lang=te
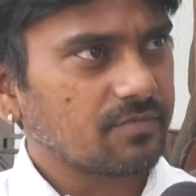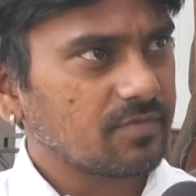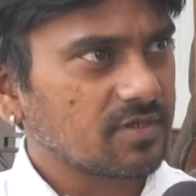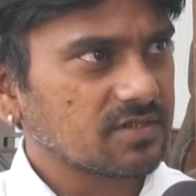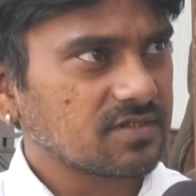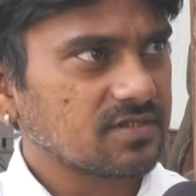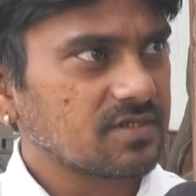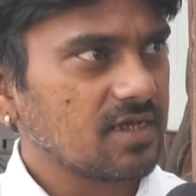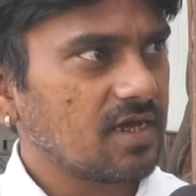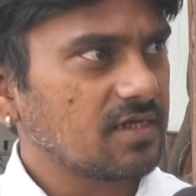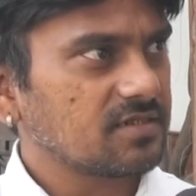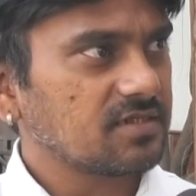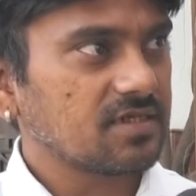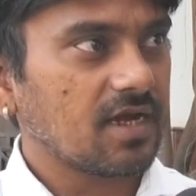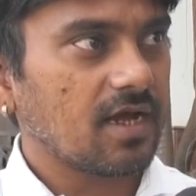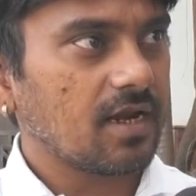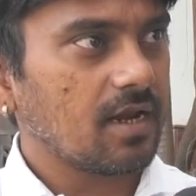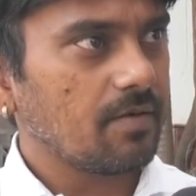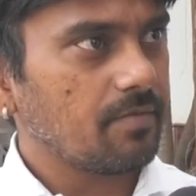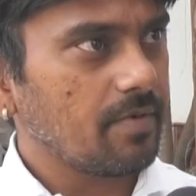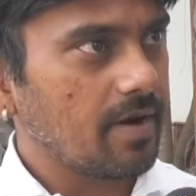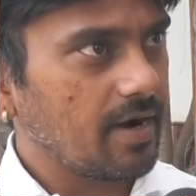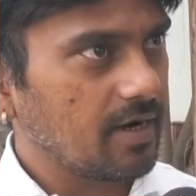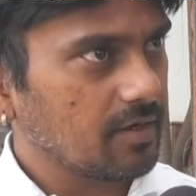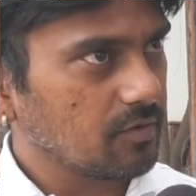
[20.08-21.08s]
సమస్య చాలా
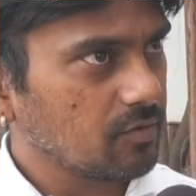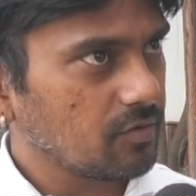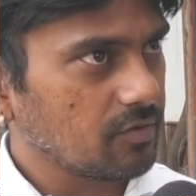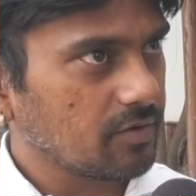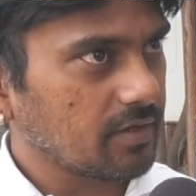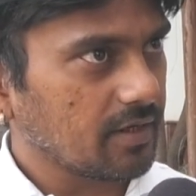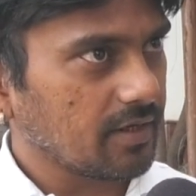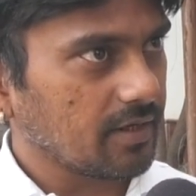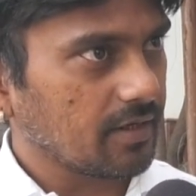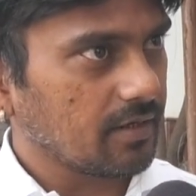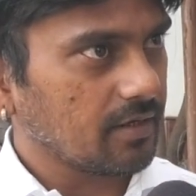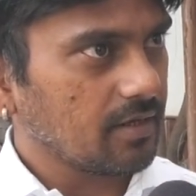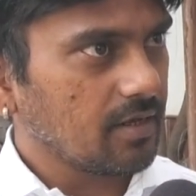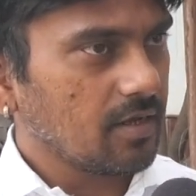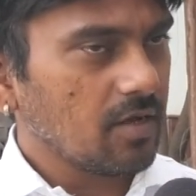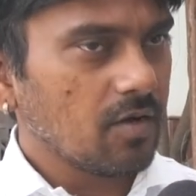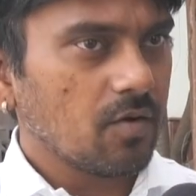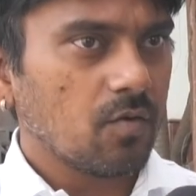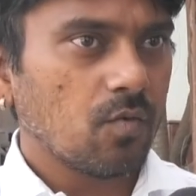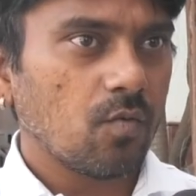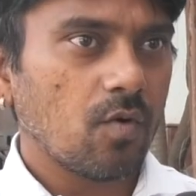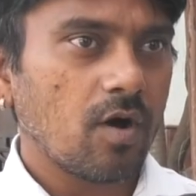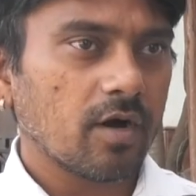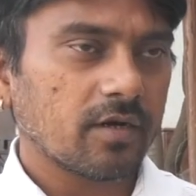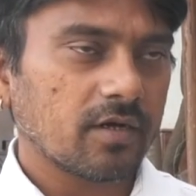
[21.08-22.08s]
బ్యాడ్గా ఉంటాయి
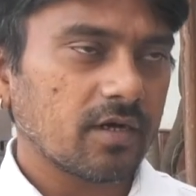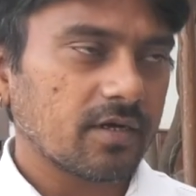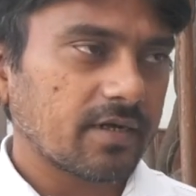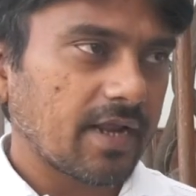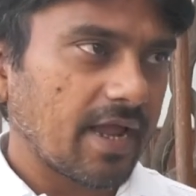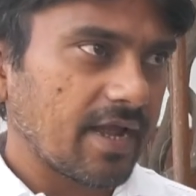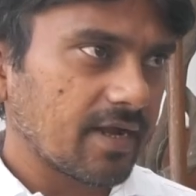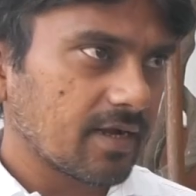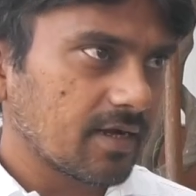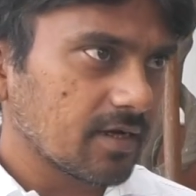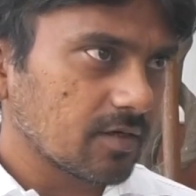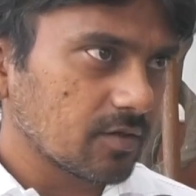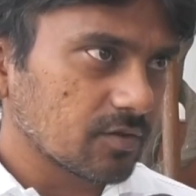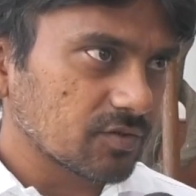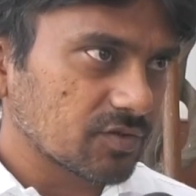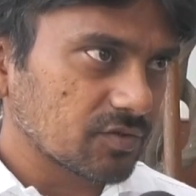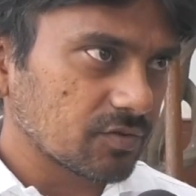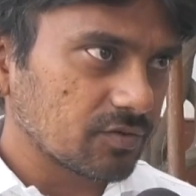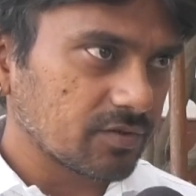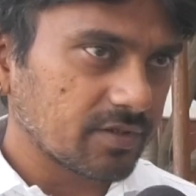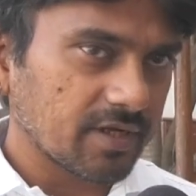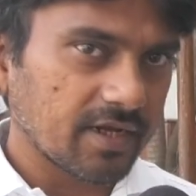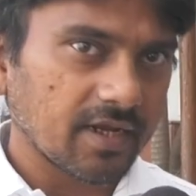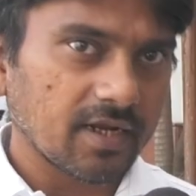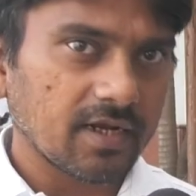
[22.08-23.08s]
వాటర్ ట్యాంకర్
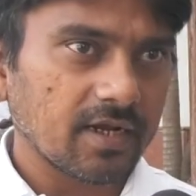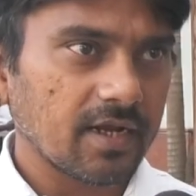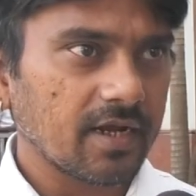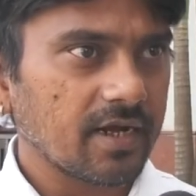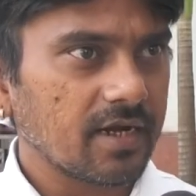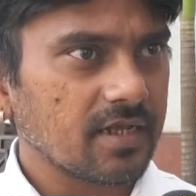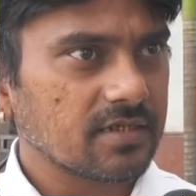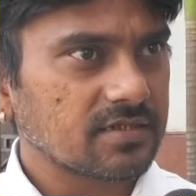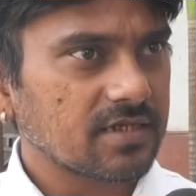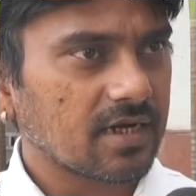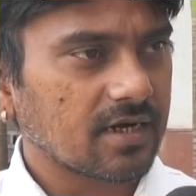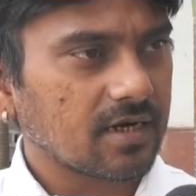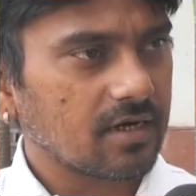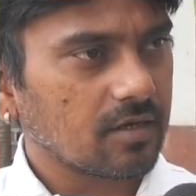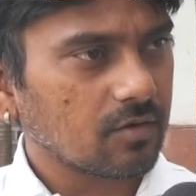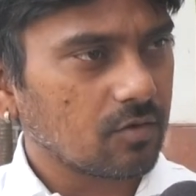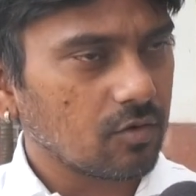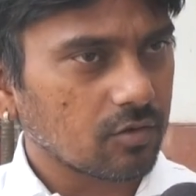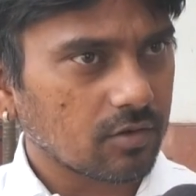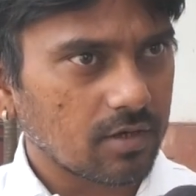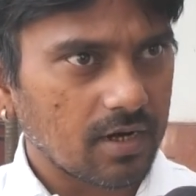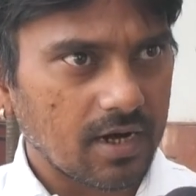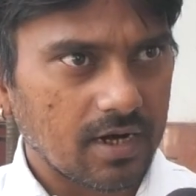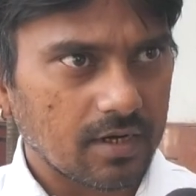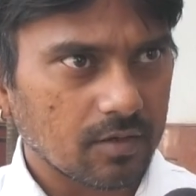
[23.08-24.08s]
వస్తుంటే లేడీస్ అక్కడ
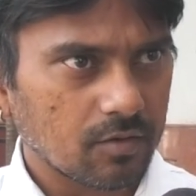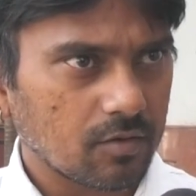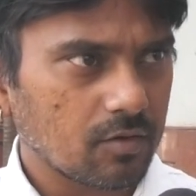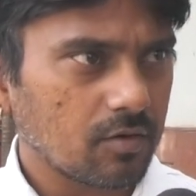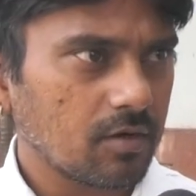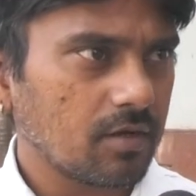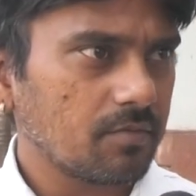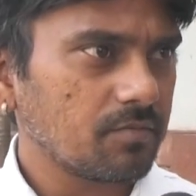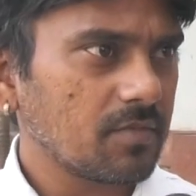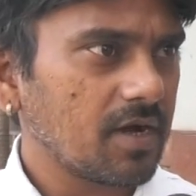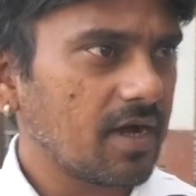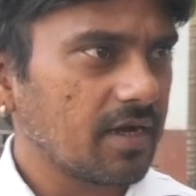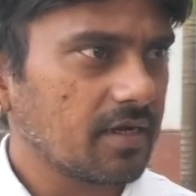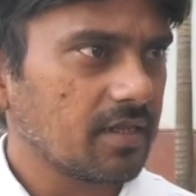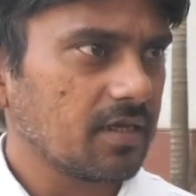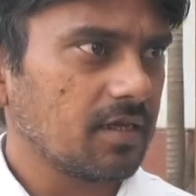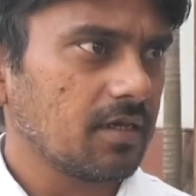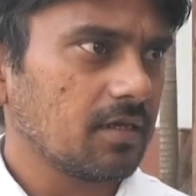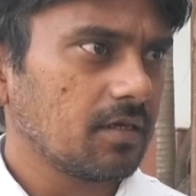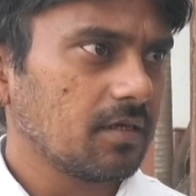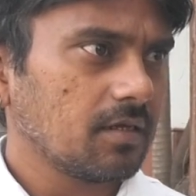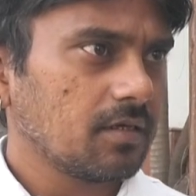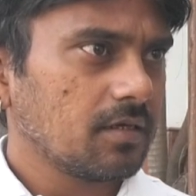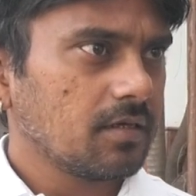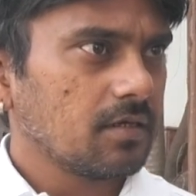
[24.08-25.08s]
కొట్లాడుకోవడం కానీ
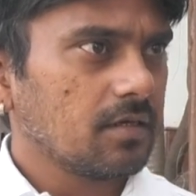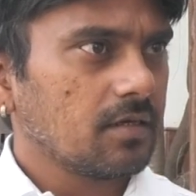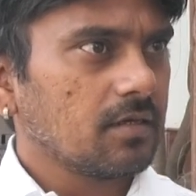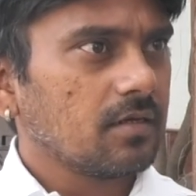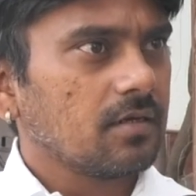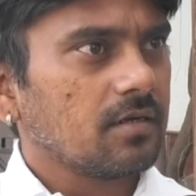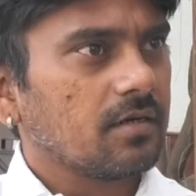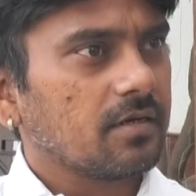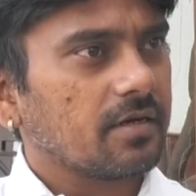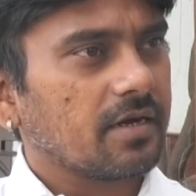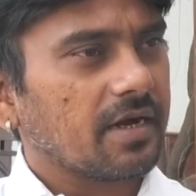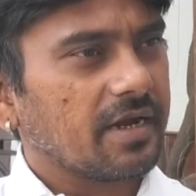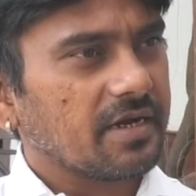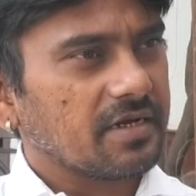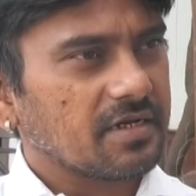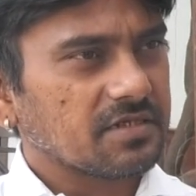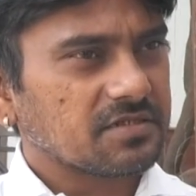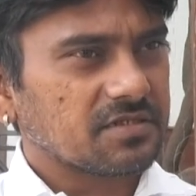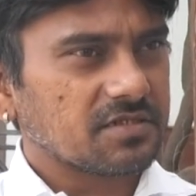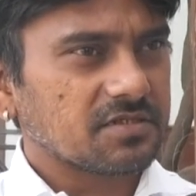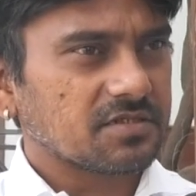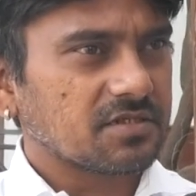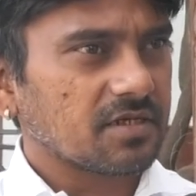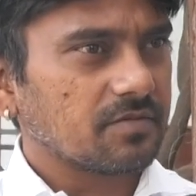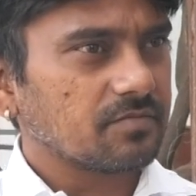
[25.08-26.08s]
డ్రైనేజ్
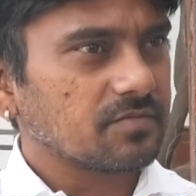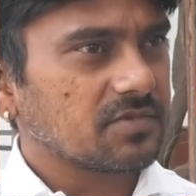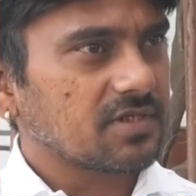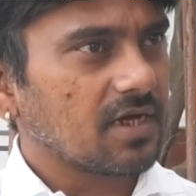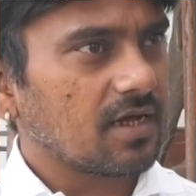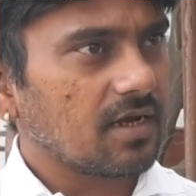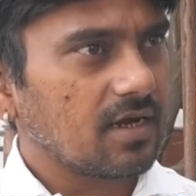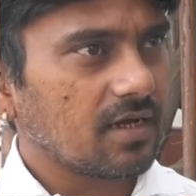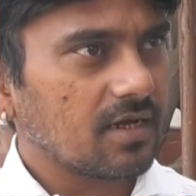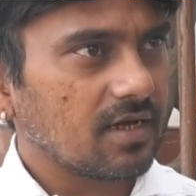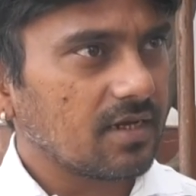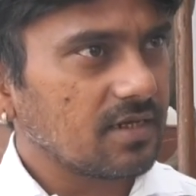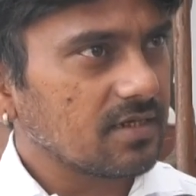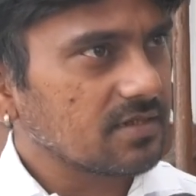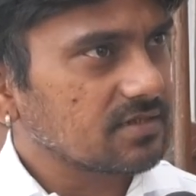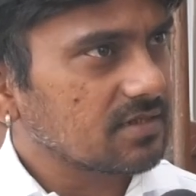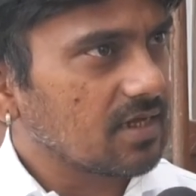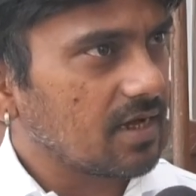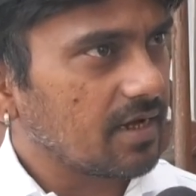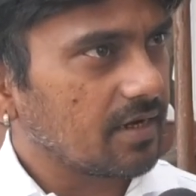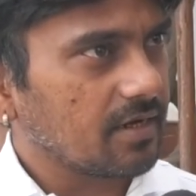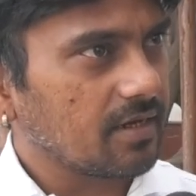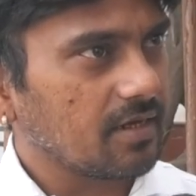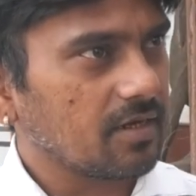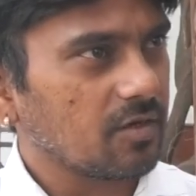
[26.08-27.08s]
సిస్టమ్ చాలా గలీజ్
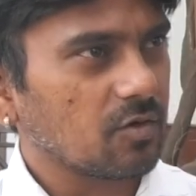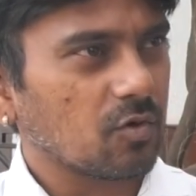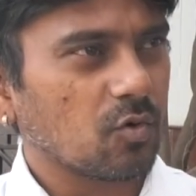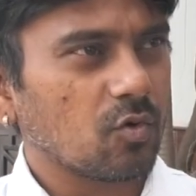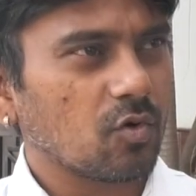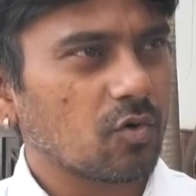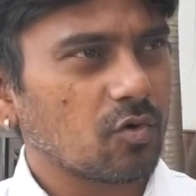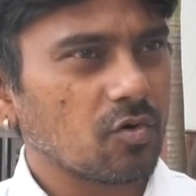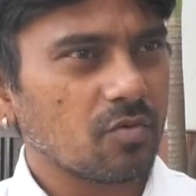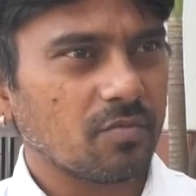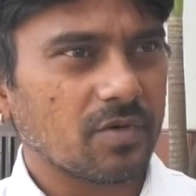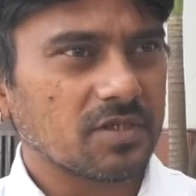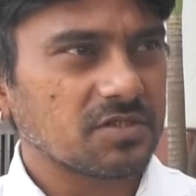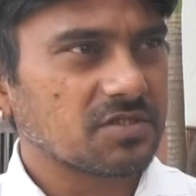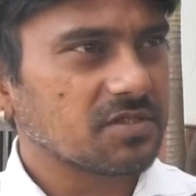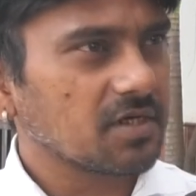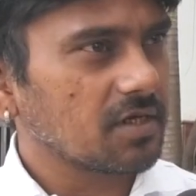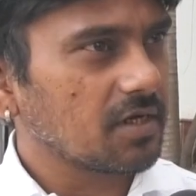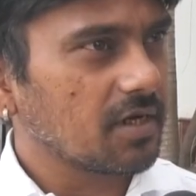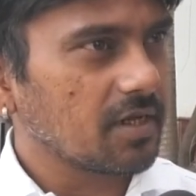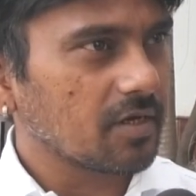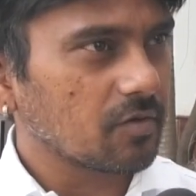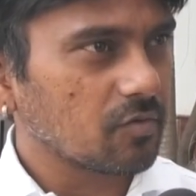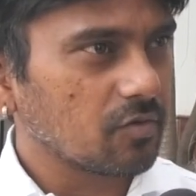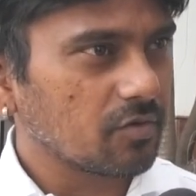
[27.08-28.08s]
కానీ రోడ్లు మంచిగా
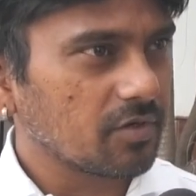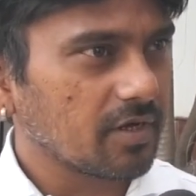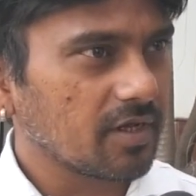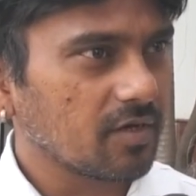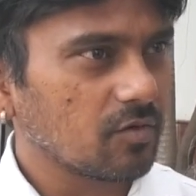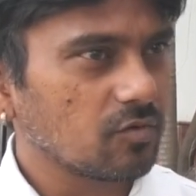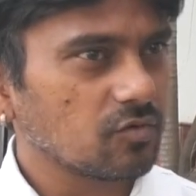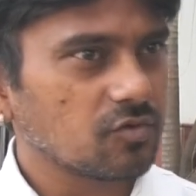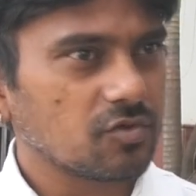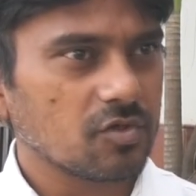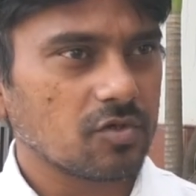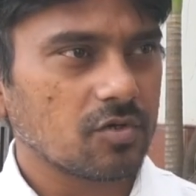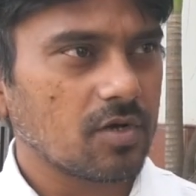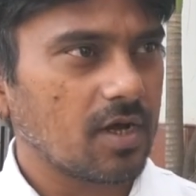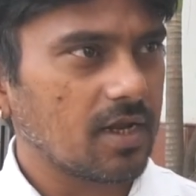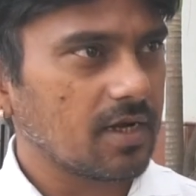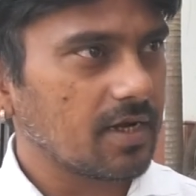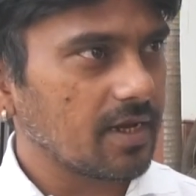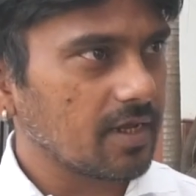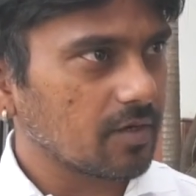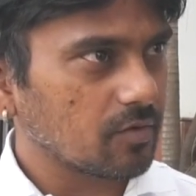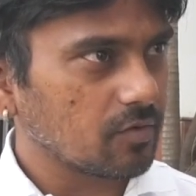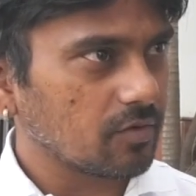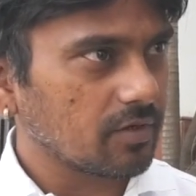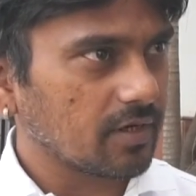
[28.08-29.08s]
లేకుంటే ఉద్యోగాలు
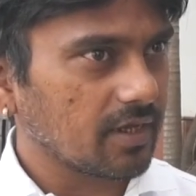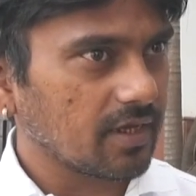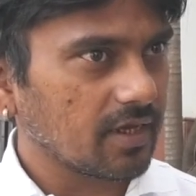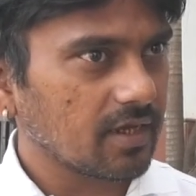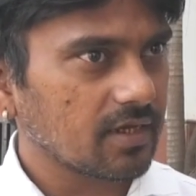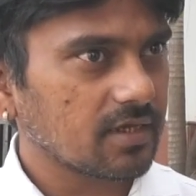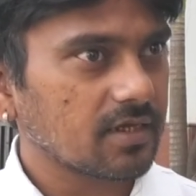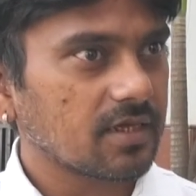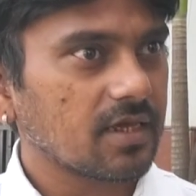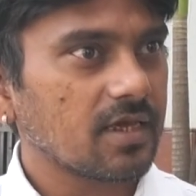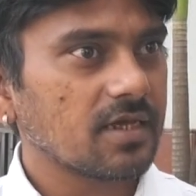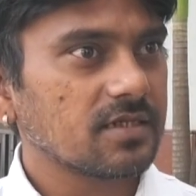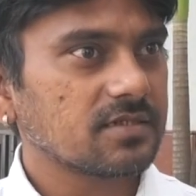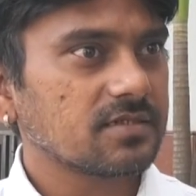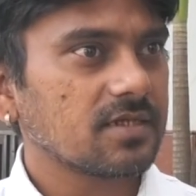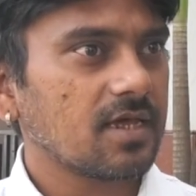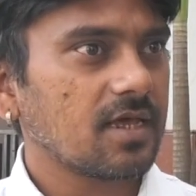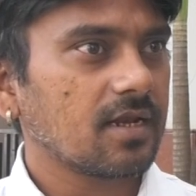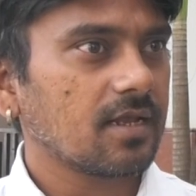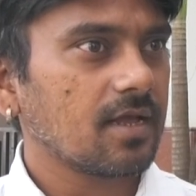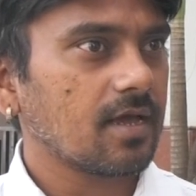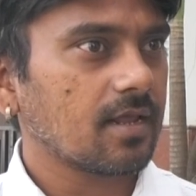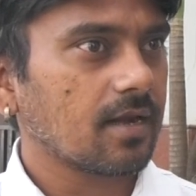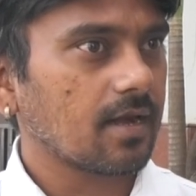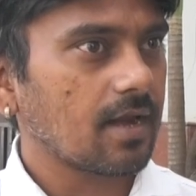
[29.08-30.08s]
లేకుంటే
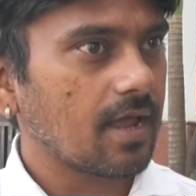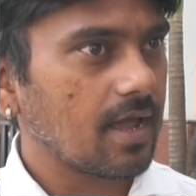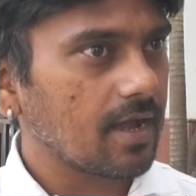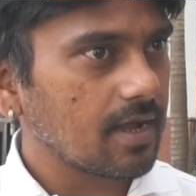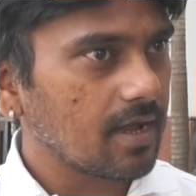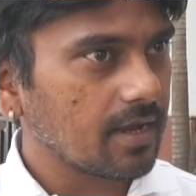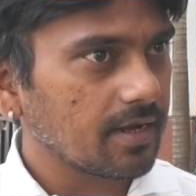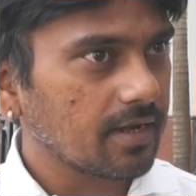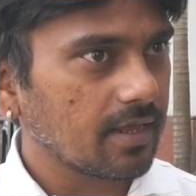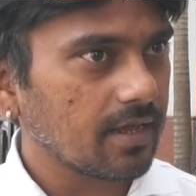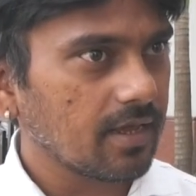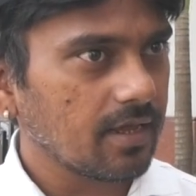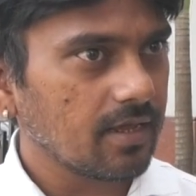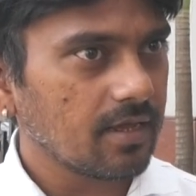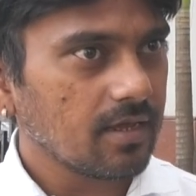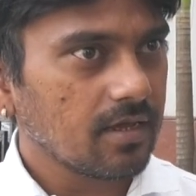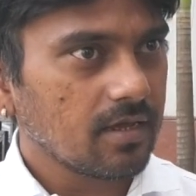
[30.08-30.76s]
కేసీఆర్ గారు రాగానే